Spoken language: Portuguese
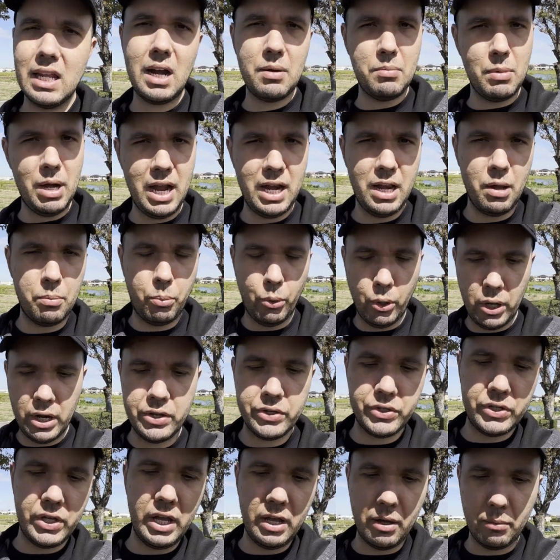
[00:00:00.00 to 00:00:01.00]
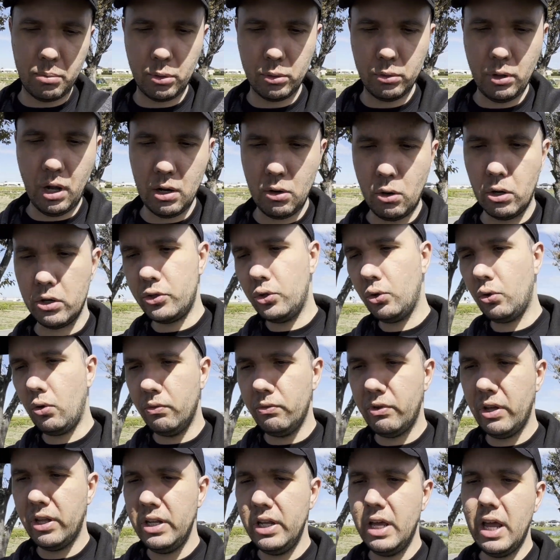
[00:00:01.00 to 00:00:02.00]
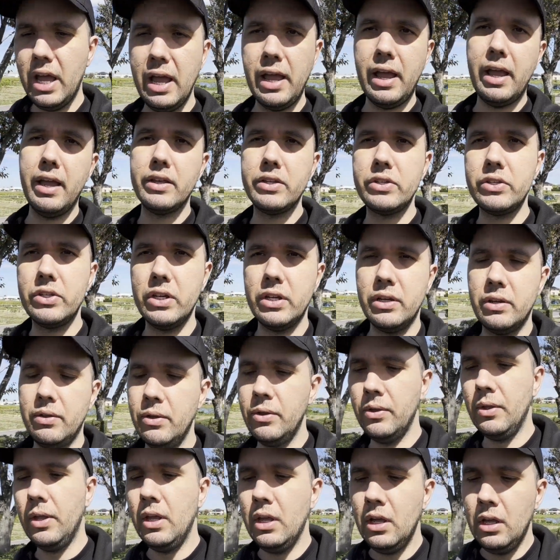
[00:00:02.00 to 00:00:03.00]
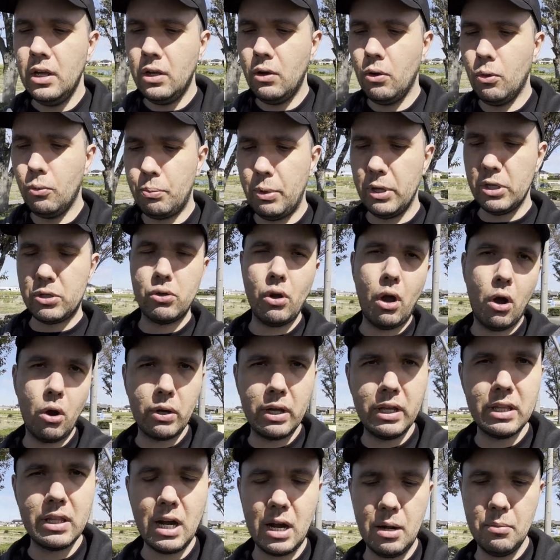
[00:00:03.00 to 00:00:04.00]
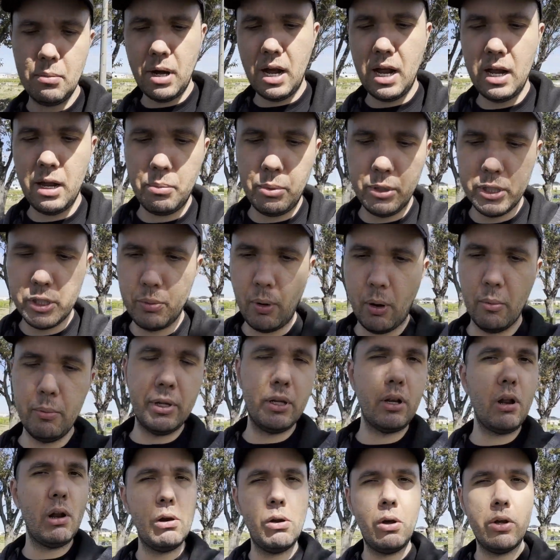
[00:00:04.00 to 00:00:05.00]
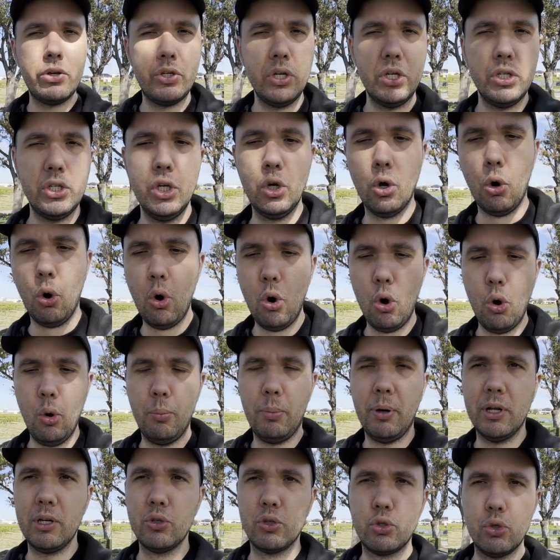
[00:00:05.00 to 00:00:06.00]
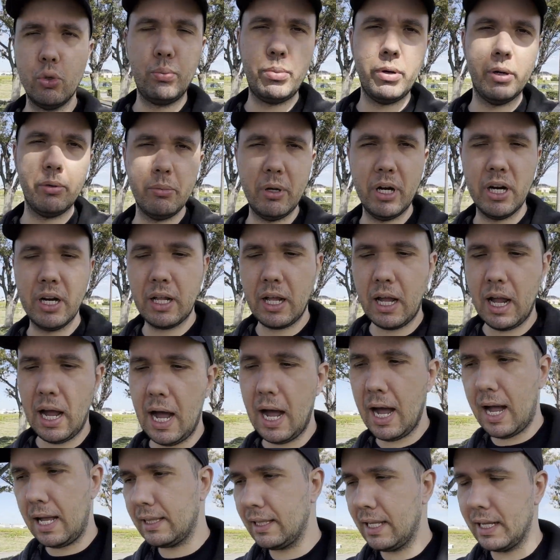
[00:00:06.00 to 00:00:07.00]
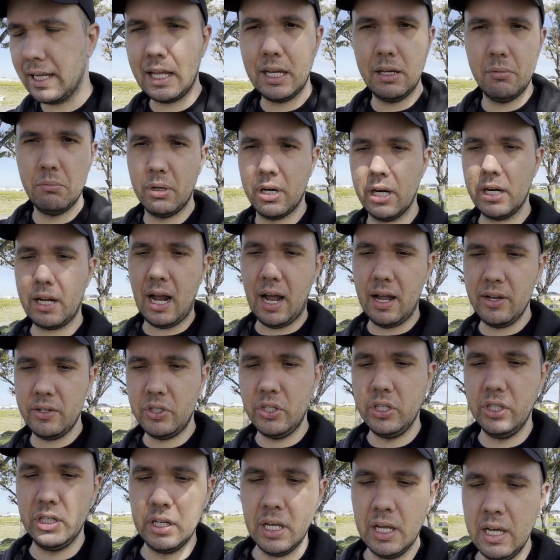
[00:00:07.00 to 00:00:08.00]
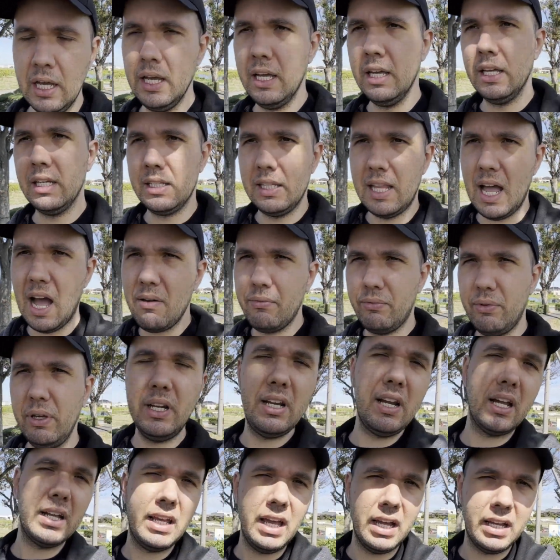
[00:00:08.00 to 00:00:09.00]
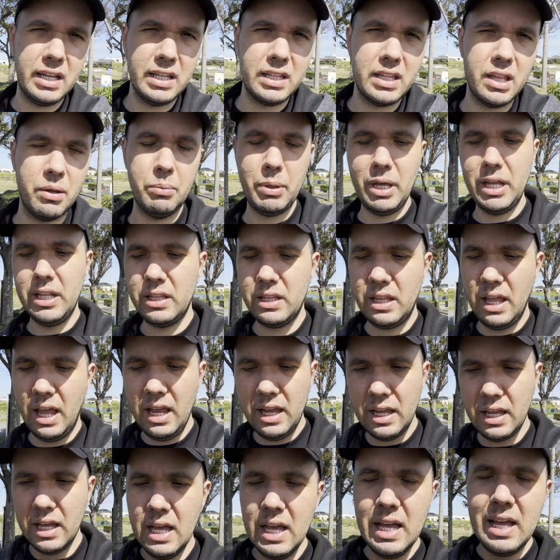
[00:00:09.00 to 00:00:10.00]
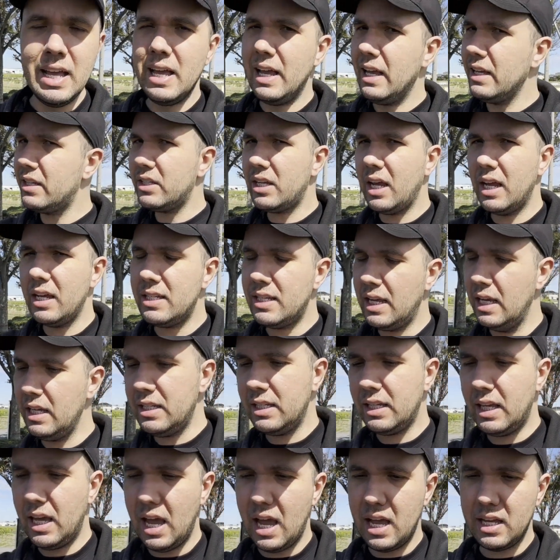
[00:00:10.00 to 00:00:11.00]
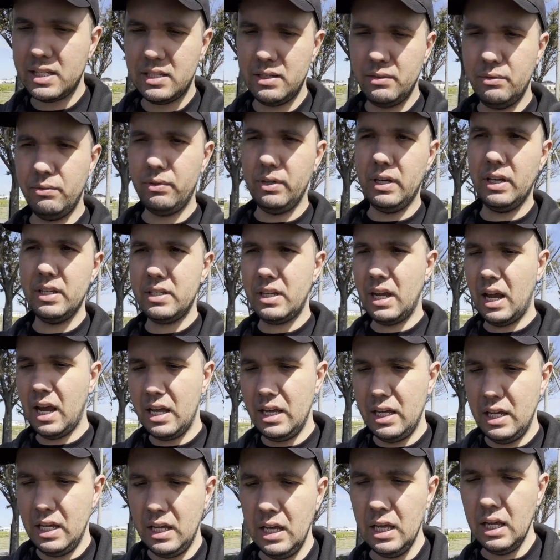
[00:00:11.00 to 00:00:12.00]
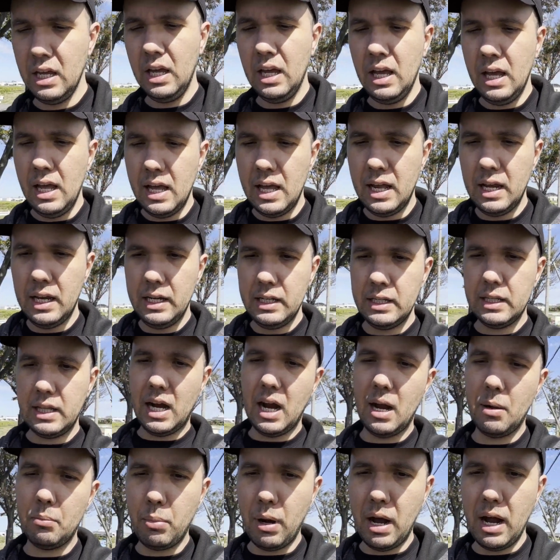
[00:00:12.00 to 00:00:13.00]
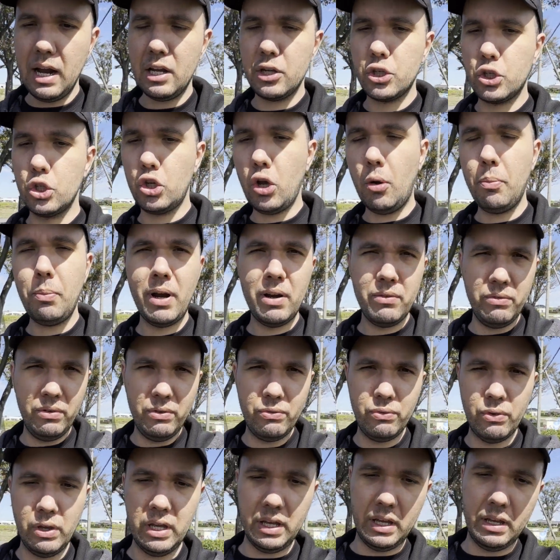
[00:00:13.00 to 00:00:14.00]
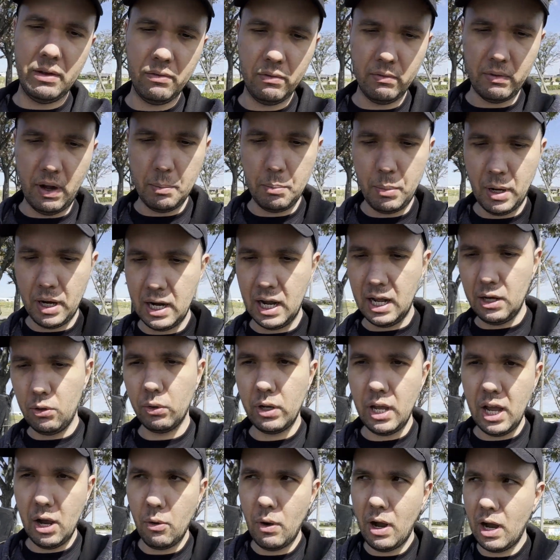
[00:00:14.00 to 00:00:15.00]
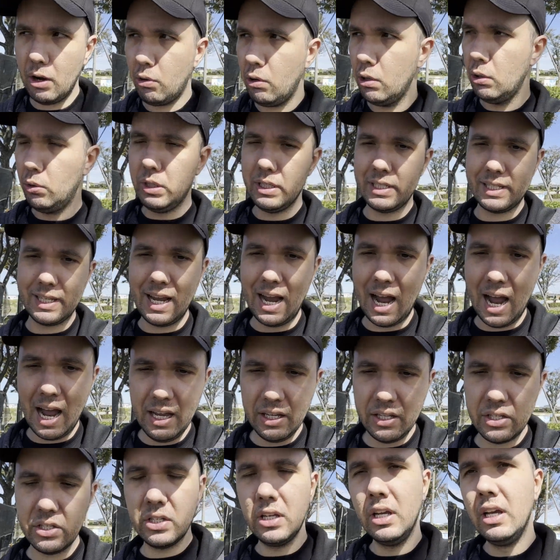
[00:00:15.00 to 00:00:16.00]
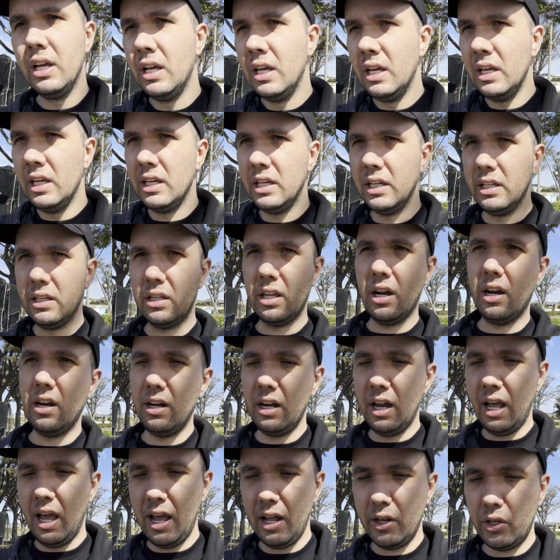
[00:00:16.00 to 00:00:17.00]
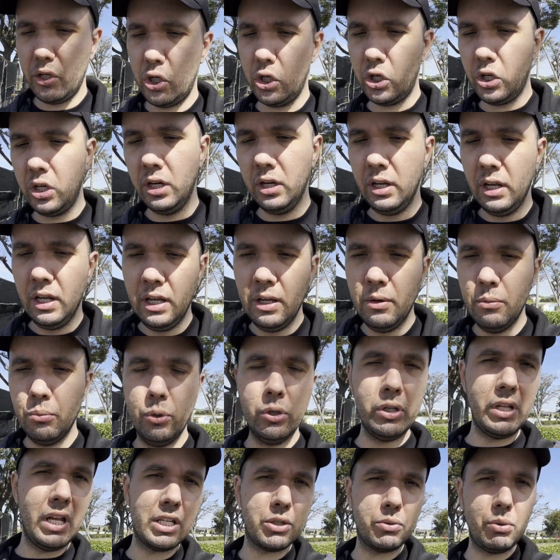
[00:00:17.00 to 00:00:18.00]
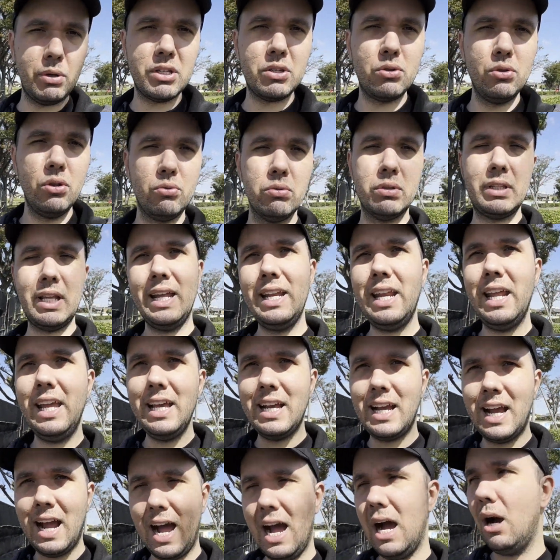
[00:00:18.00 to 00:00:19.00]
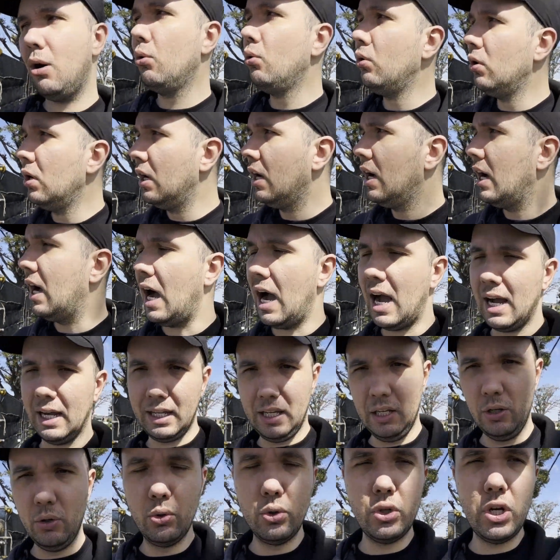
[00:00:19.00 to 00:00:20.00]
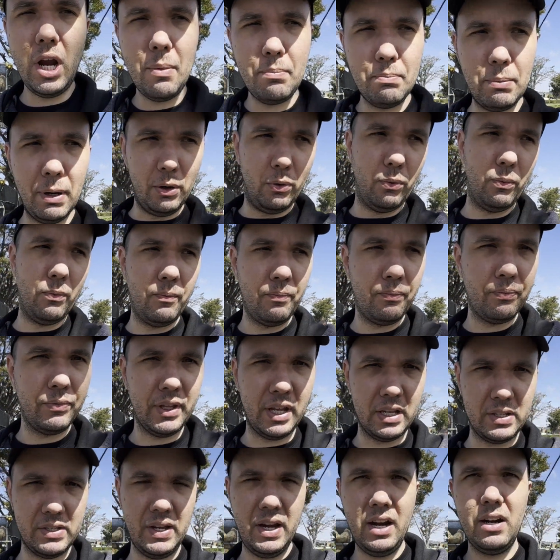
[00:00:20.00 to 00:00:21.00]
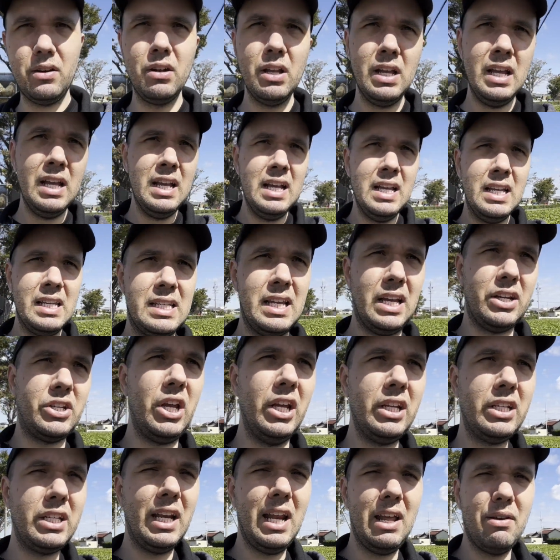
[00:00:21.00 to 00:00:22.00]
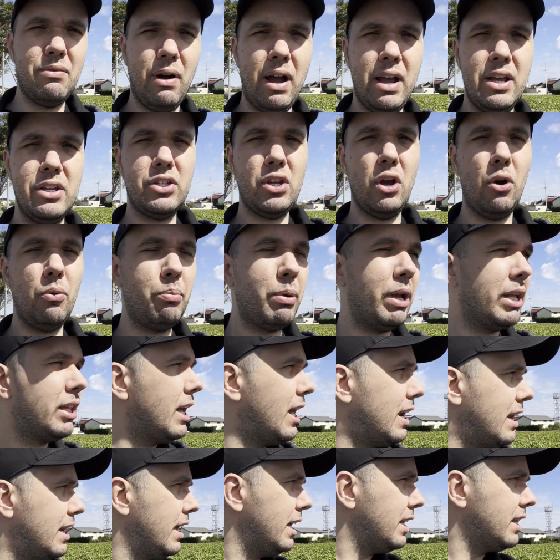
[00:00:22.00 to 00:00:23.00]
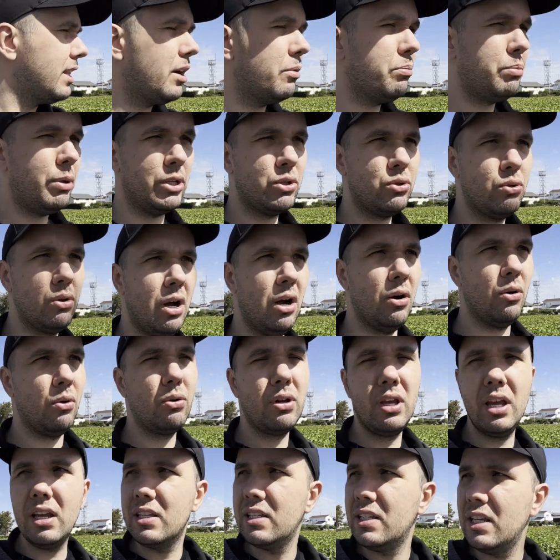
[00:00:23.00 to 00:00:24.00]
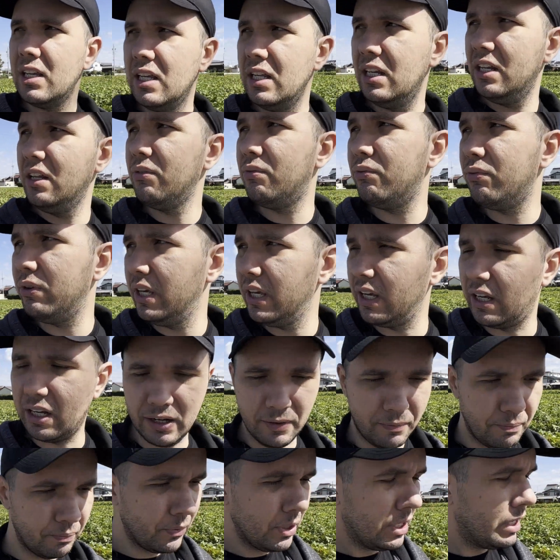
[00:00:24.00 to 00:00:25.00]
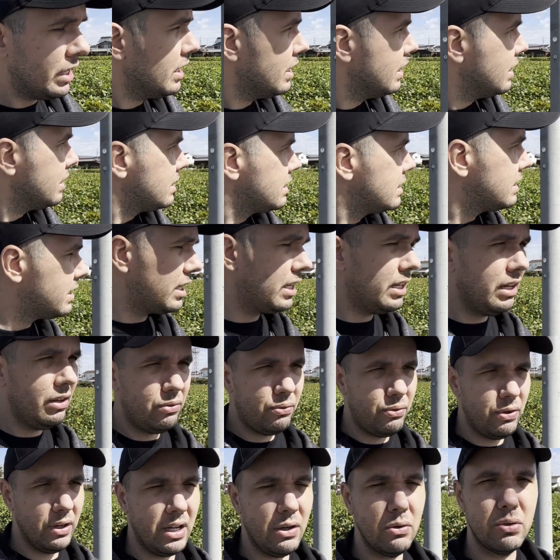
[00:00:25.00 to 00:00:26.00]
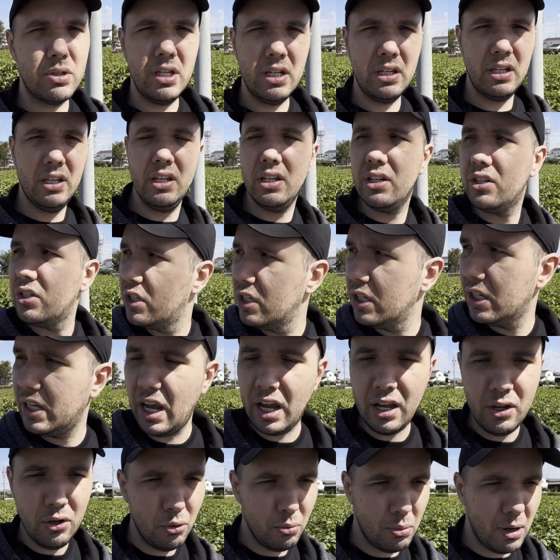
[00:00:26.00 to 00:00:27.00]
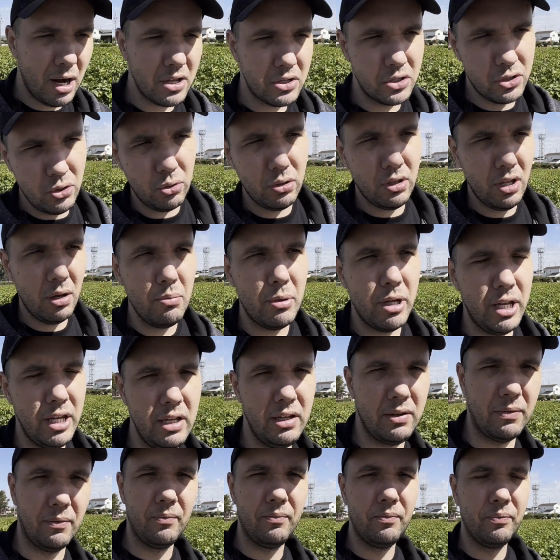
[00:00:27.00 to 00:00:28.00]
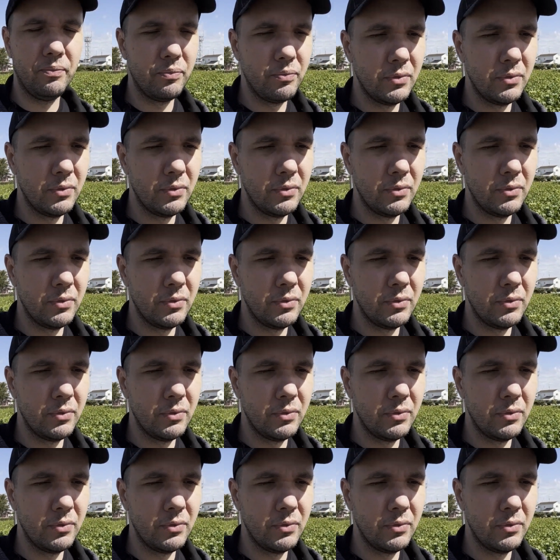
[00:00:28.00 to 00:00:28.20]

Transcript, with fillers: que trabalha, por exemplo, na loja de conveniência, o pessoal que trabalha principalmente na lojinha de roupa, no supermercado, naquele mercadinho da vila que aqui também tem, esse aí você esquece, filho. Esse aí ele trabalha só para viver. Vai pagar aluguel, água, luz, gás, internet. Muitas vezes não tem nem carro aqui no Japão, tá certo? Se a gente levar isso ao pé da letra, pessoal, o que, que significa? Significa o seguinte, que aí no Brasil também,